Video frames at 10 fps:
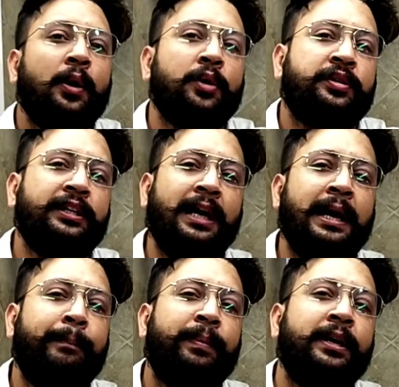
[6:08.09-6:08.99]
और सीधा
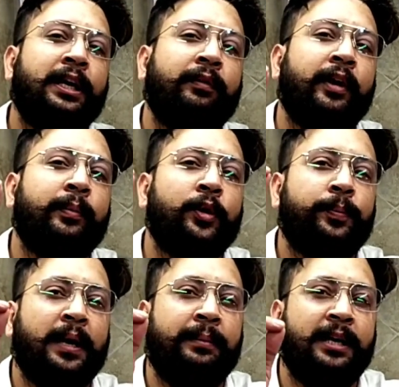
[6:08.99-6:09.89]
हैप्पी नेटवेयर मूवी
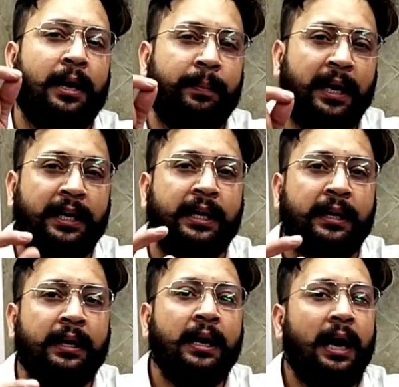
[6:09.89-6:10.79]
पर आप यार पे आइए